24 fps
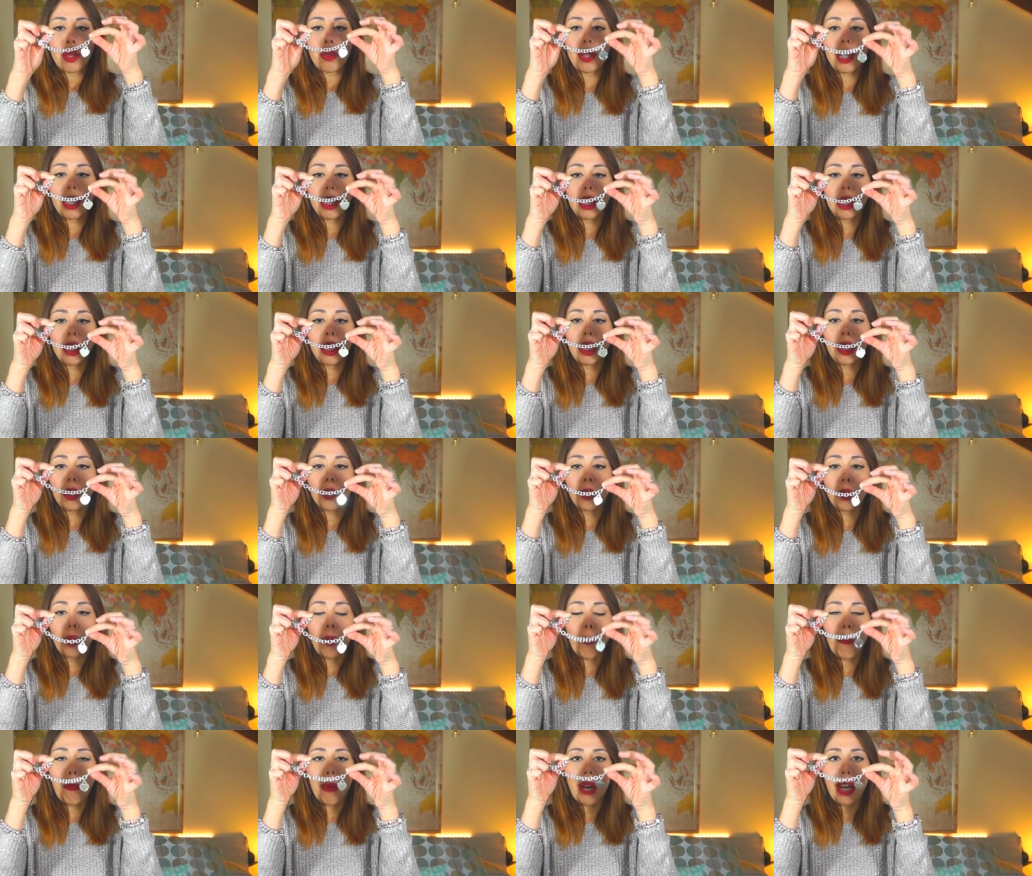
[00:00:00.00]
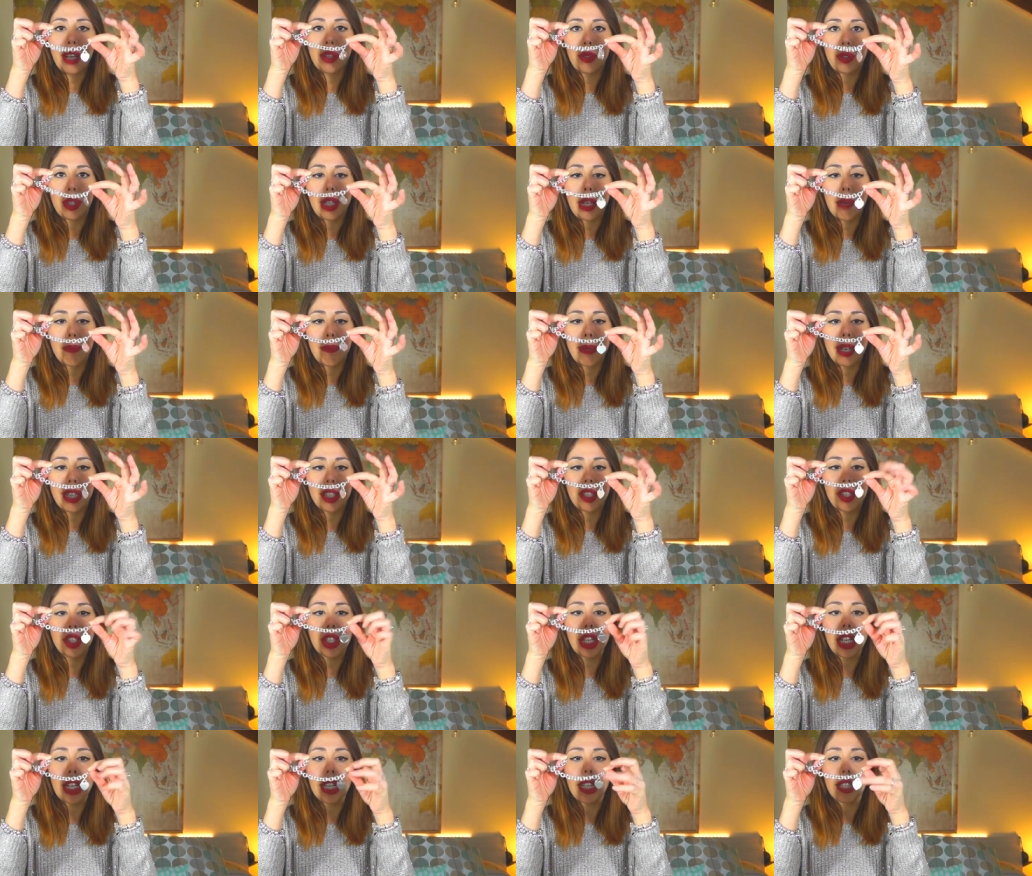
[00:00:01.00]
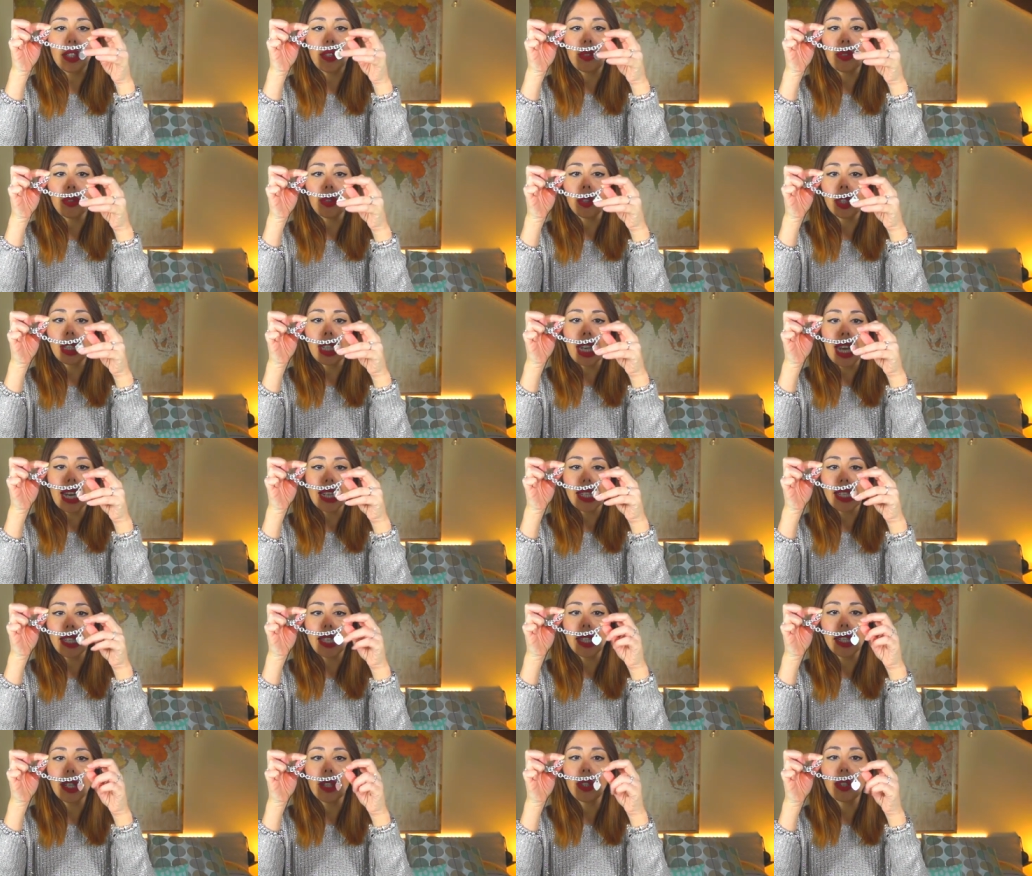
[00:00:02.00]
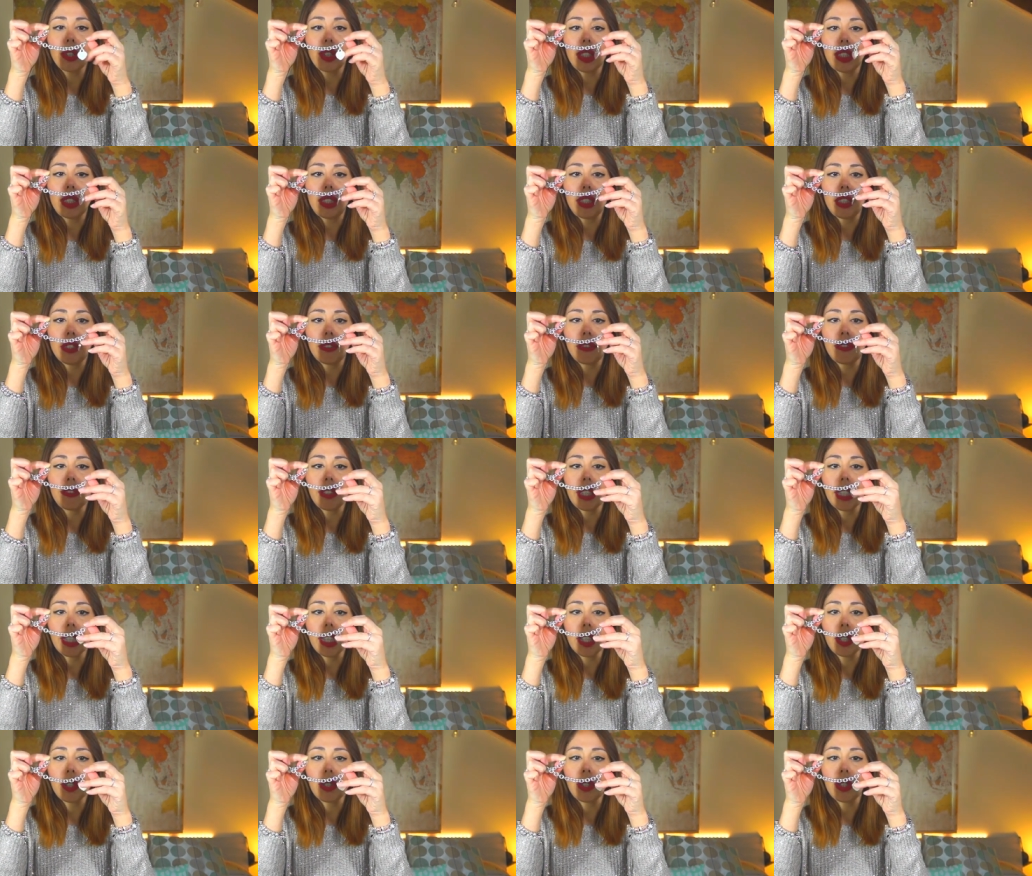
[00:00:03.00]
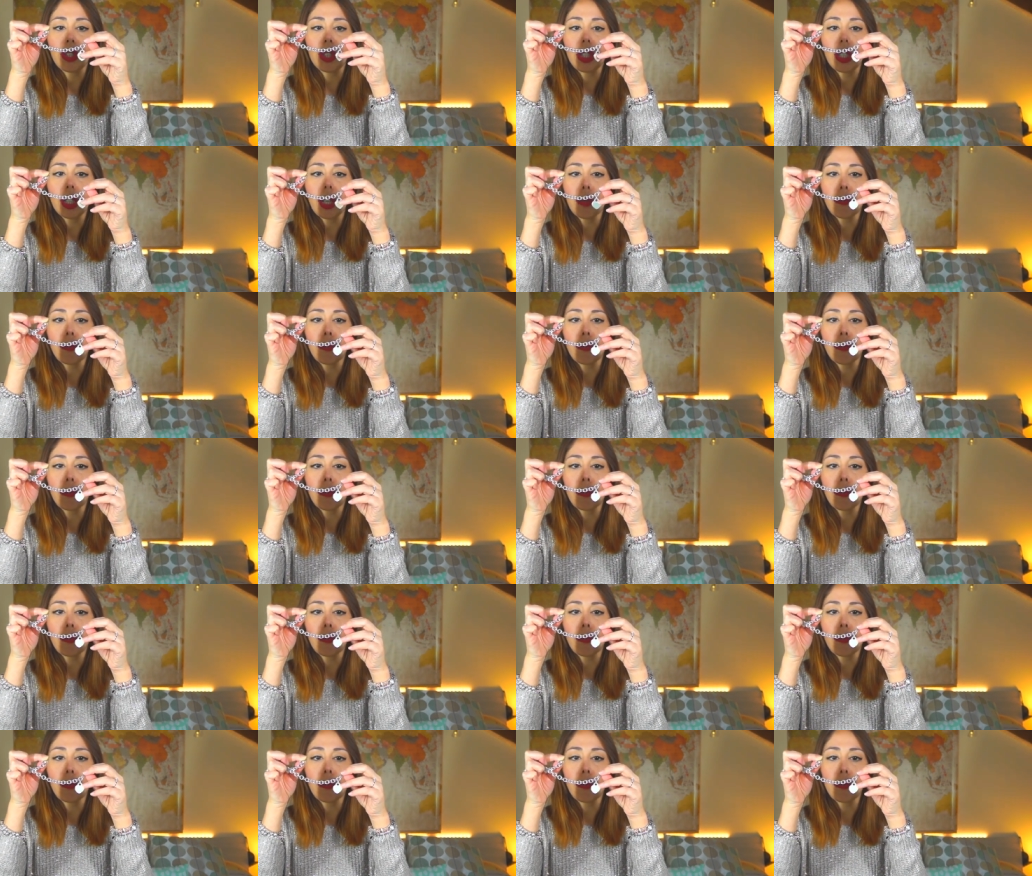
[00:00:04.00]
quindi ho comprato il braccialetto classico di Tiffany con